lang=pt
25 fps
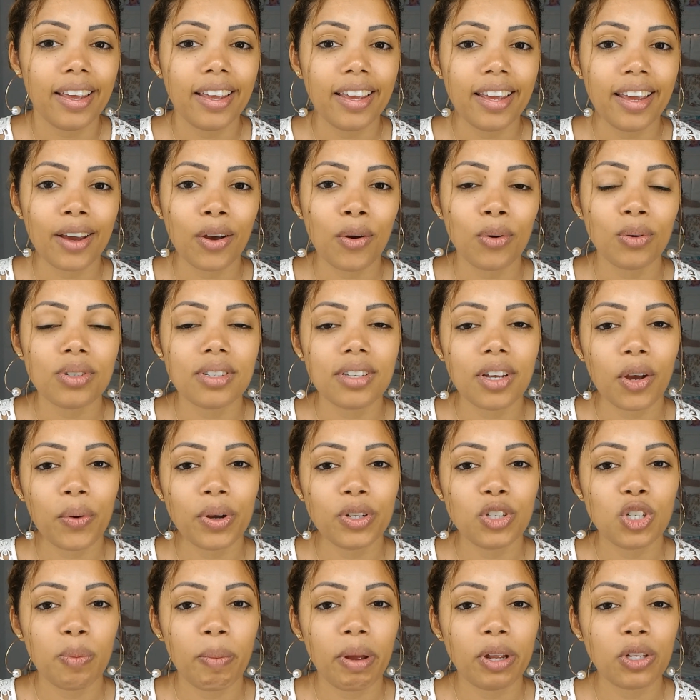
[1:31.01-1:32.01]
e,
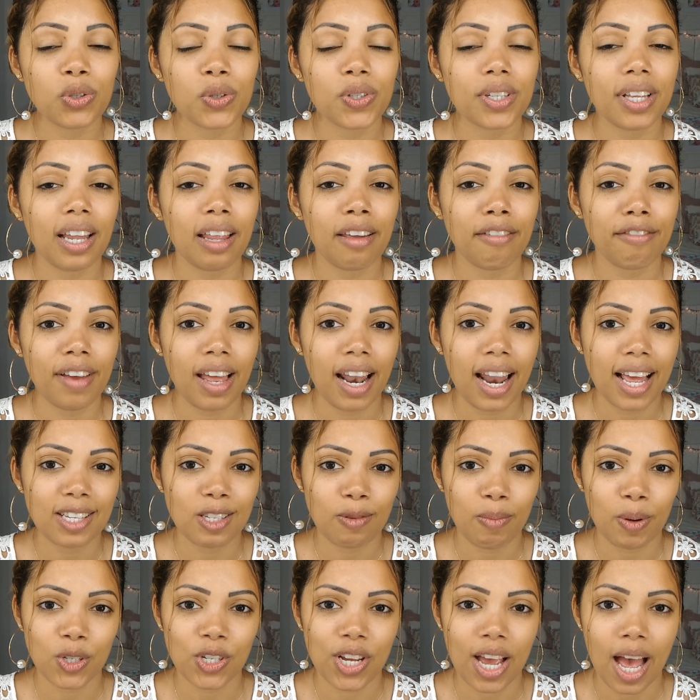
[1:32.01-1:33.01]
consequentemente, quando ela
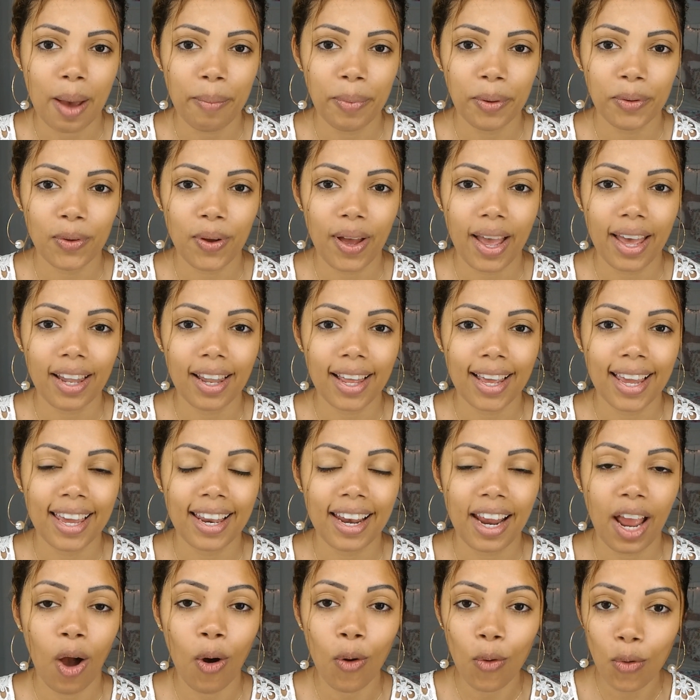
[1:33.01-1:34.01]
envelhece mais rápido, ela
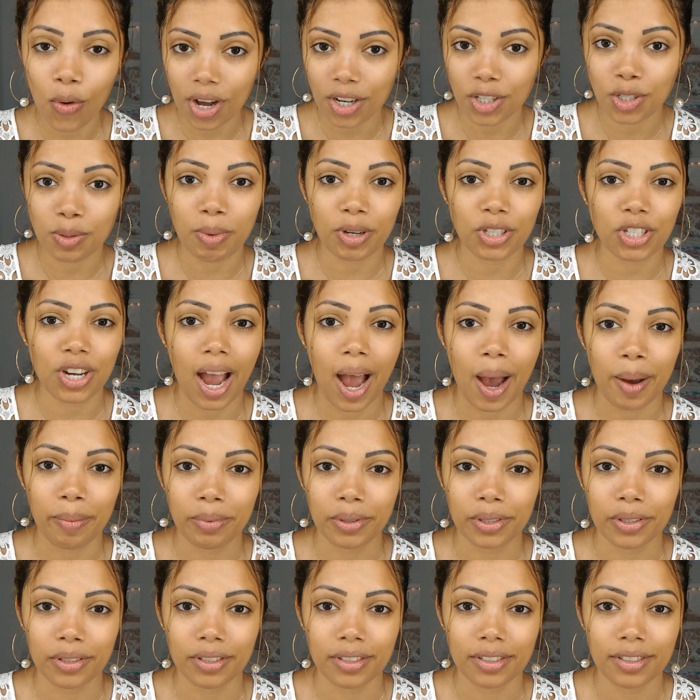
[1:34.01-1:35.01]
cria rugas mais
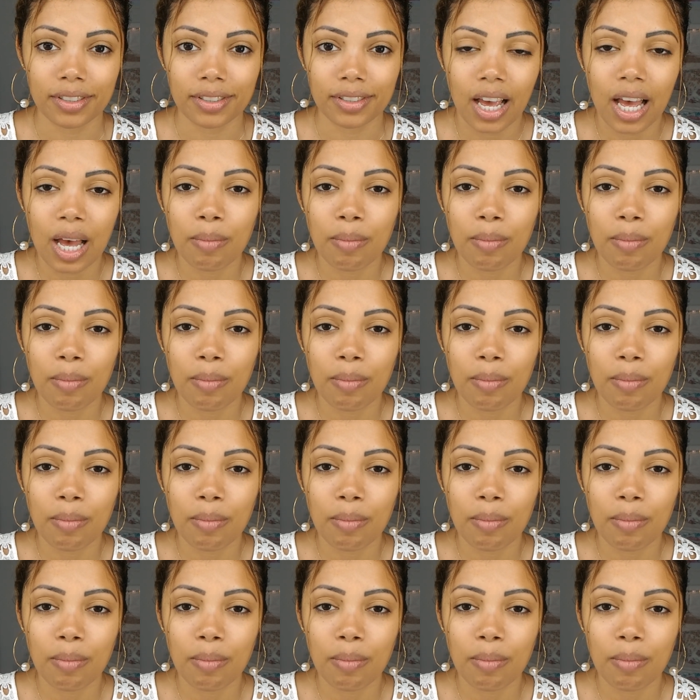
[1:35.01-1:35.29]
rápido.